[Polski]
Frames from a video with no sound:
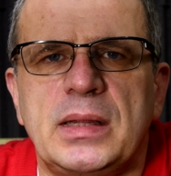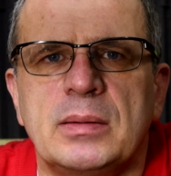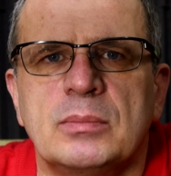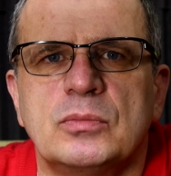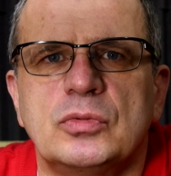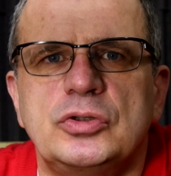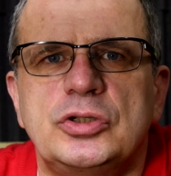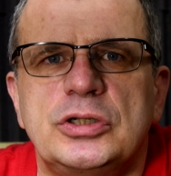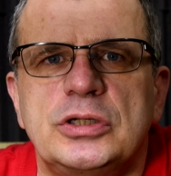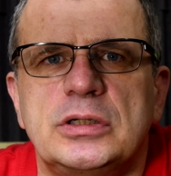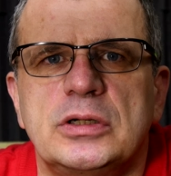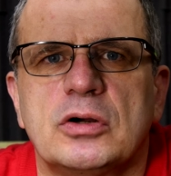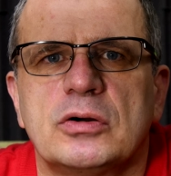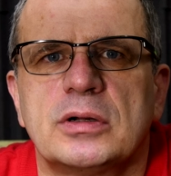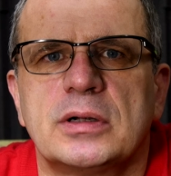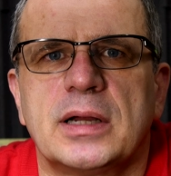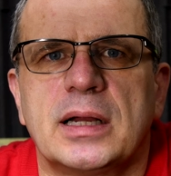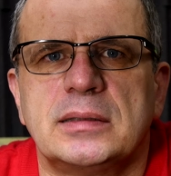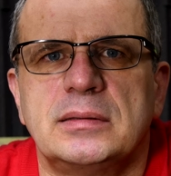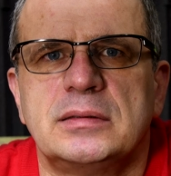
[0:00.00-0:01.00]
musi
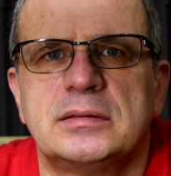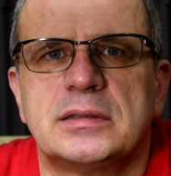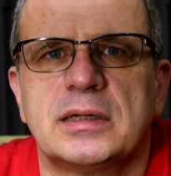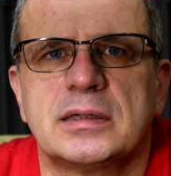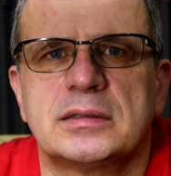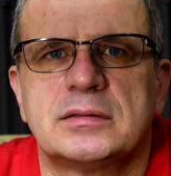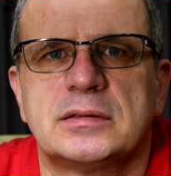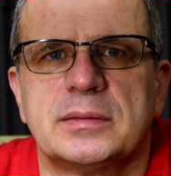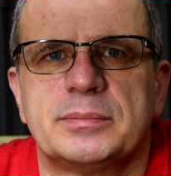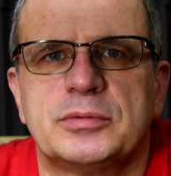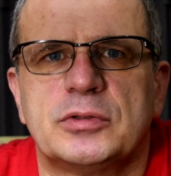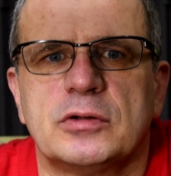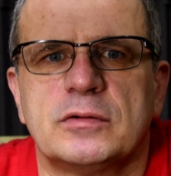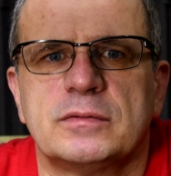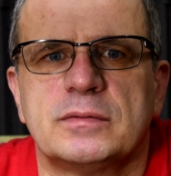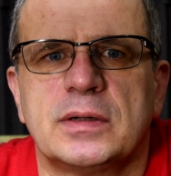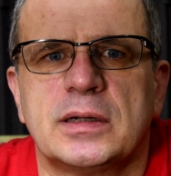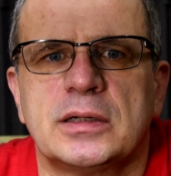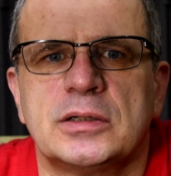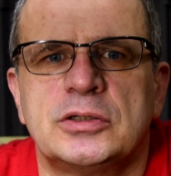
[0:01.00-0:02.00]
organizm
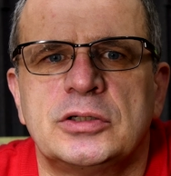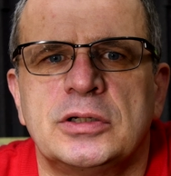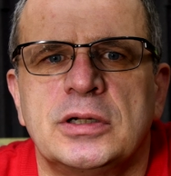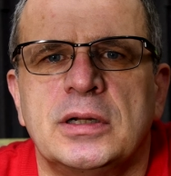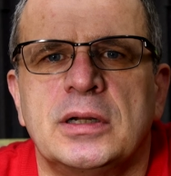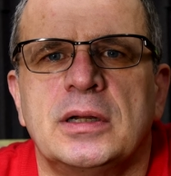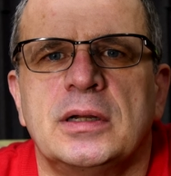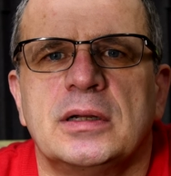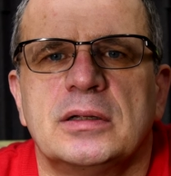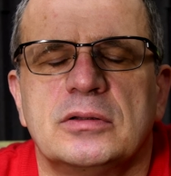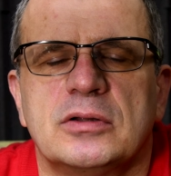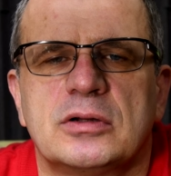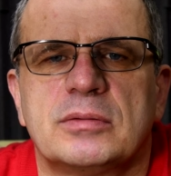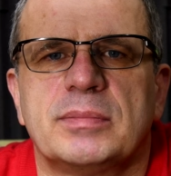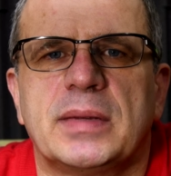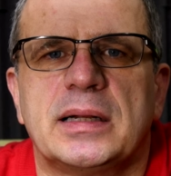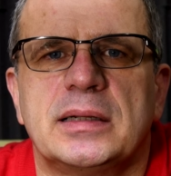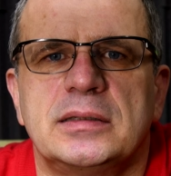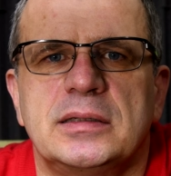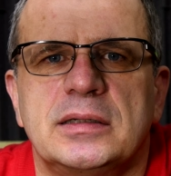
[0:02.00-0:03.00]
zaakceptować,
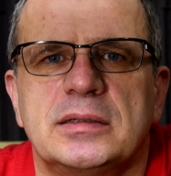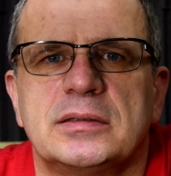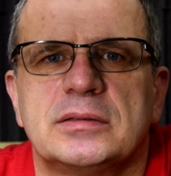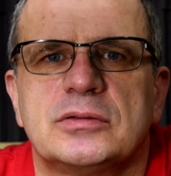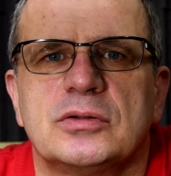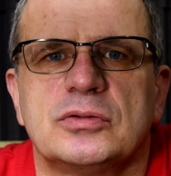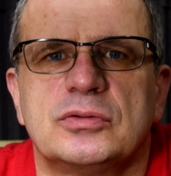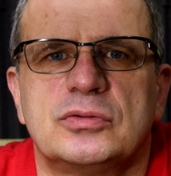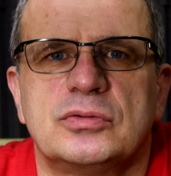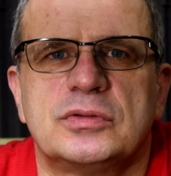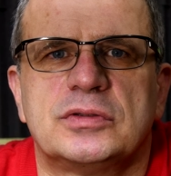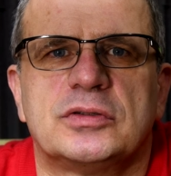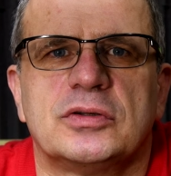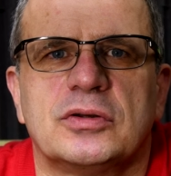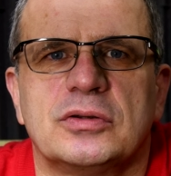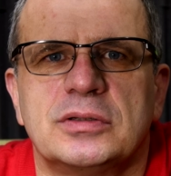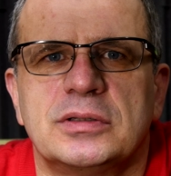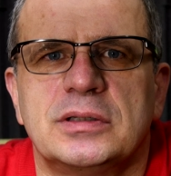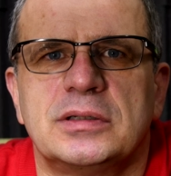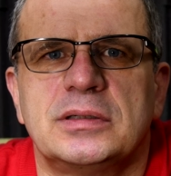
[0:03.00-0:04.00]
normalnie jest
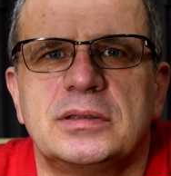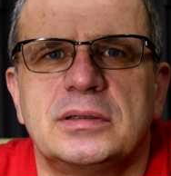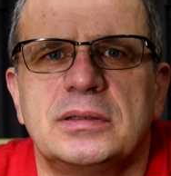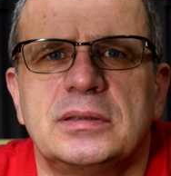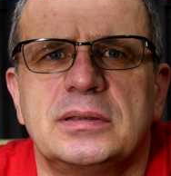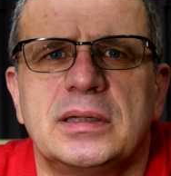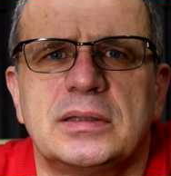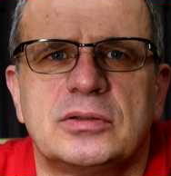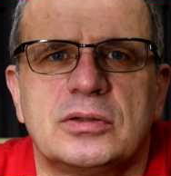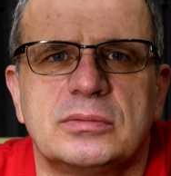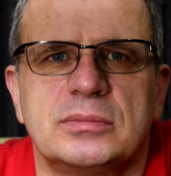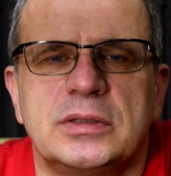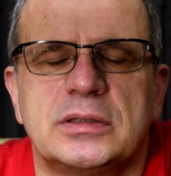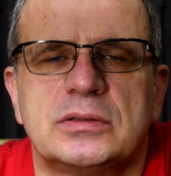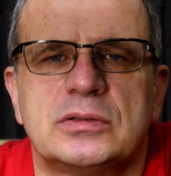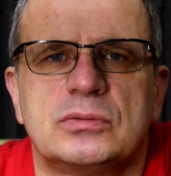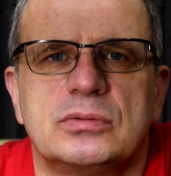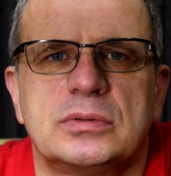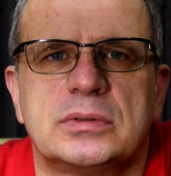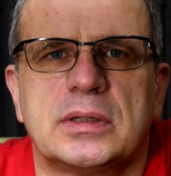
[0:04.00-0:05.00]
odrzucony,
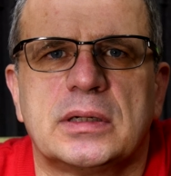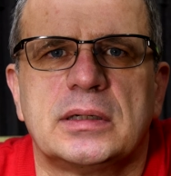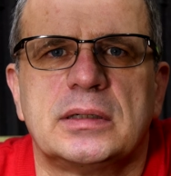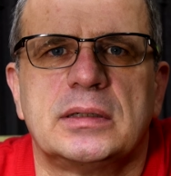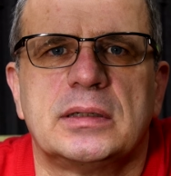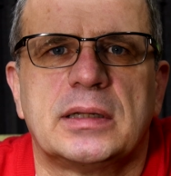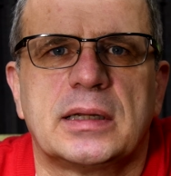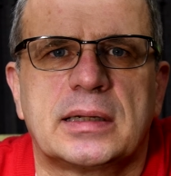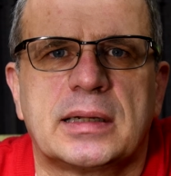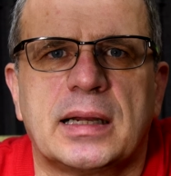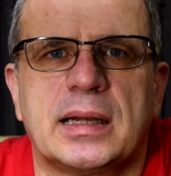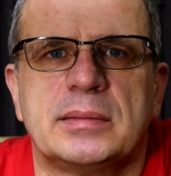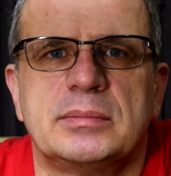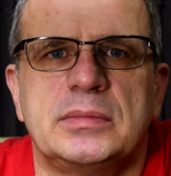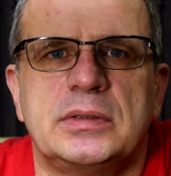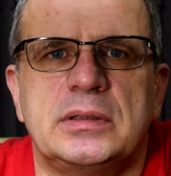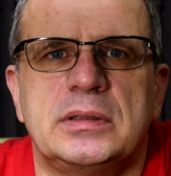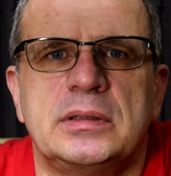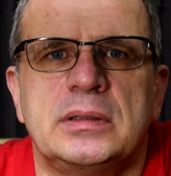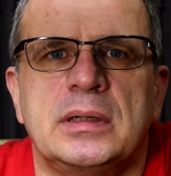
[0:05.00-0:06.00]
natomiast tutaj
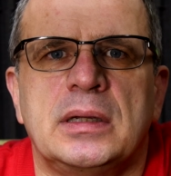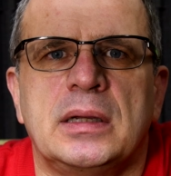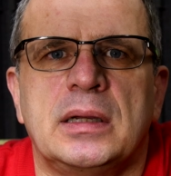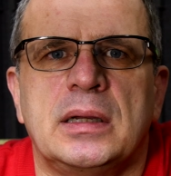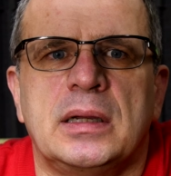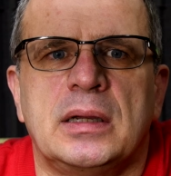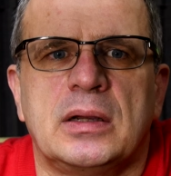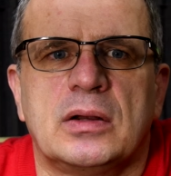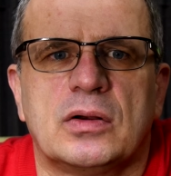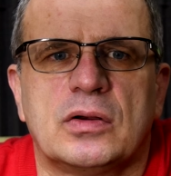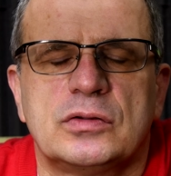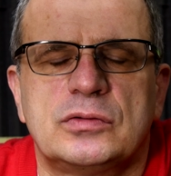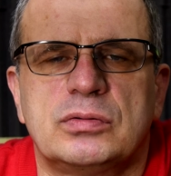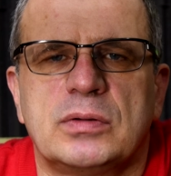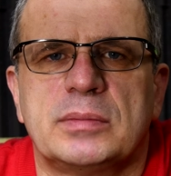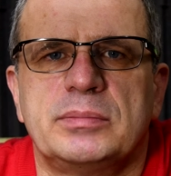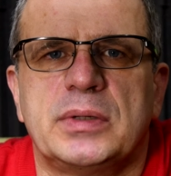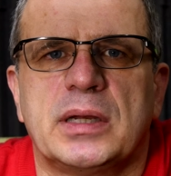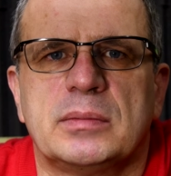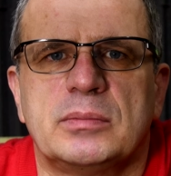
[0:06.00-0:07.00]
lekami
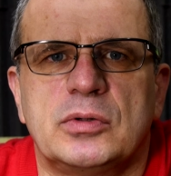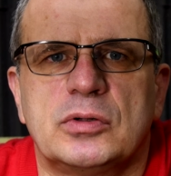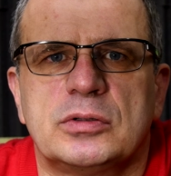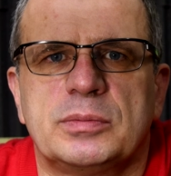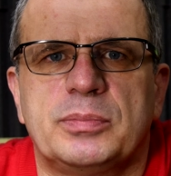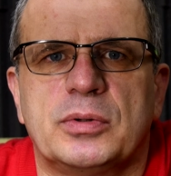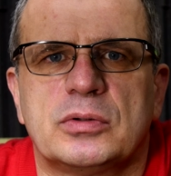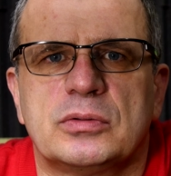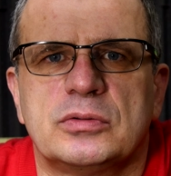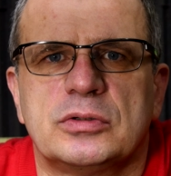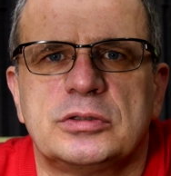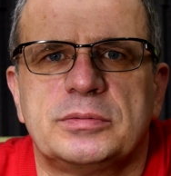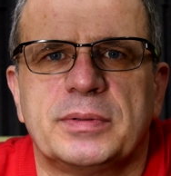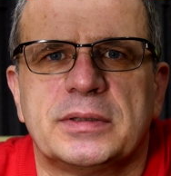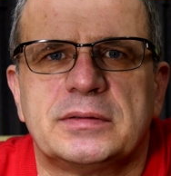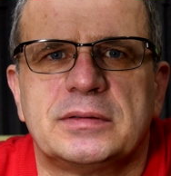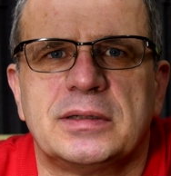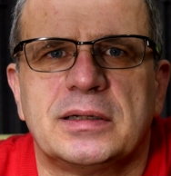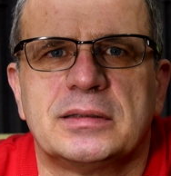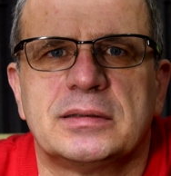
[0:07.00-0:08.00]
osłabiamy odporność
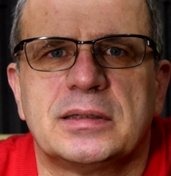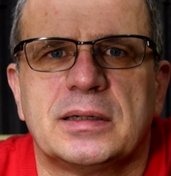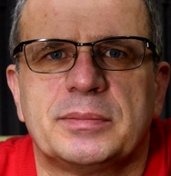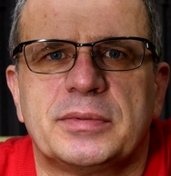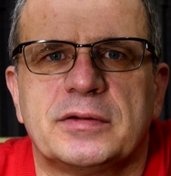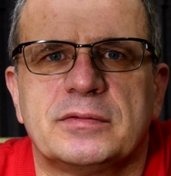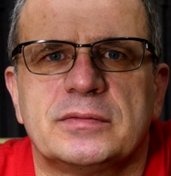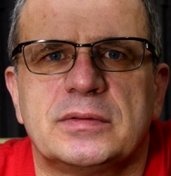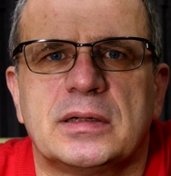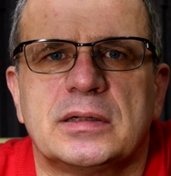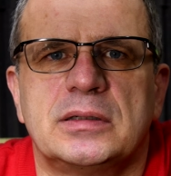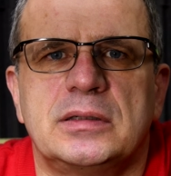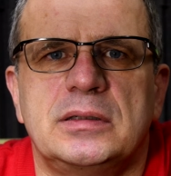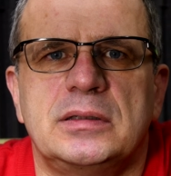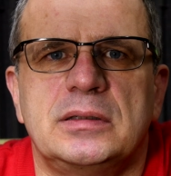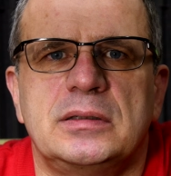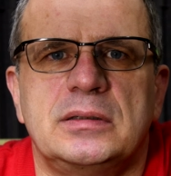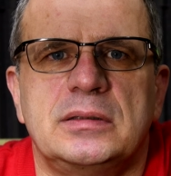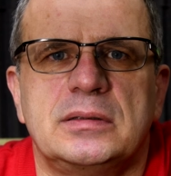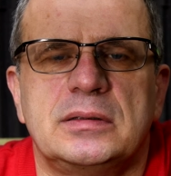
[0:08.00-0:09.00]
pacjenta, prawda?
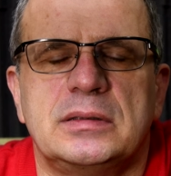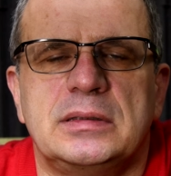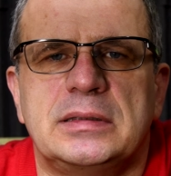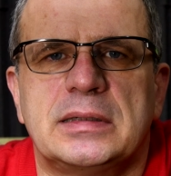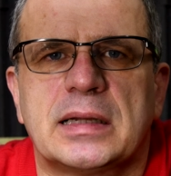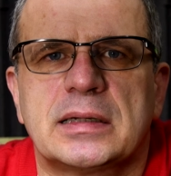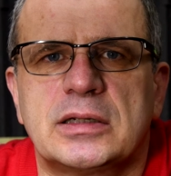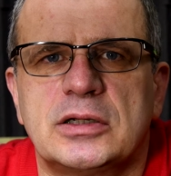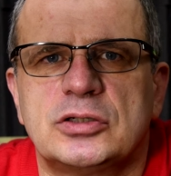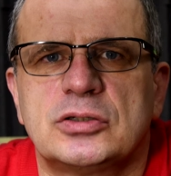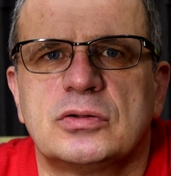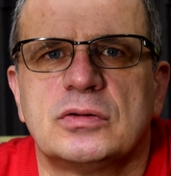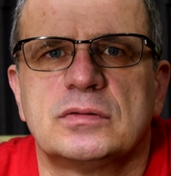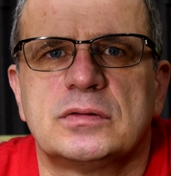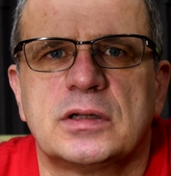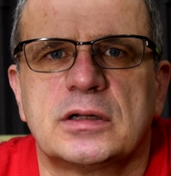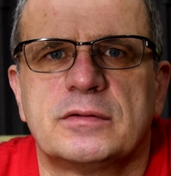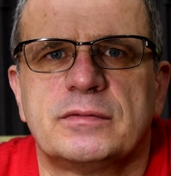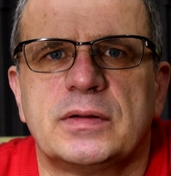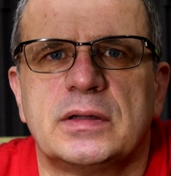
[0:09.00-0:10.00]
I jakieś
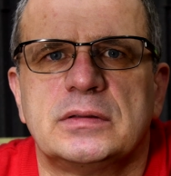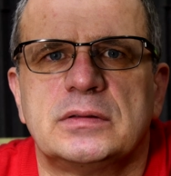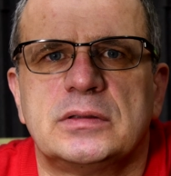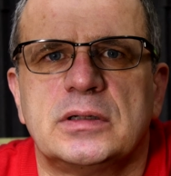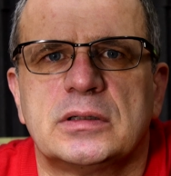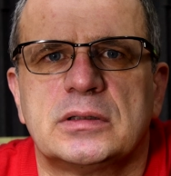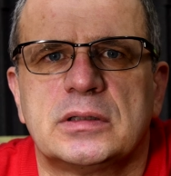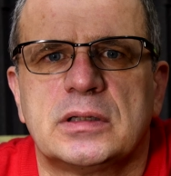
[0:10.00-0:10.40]
konsekwencje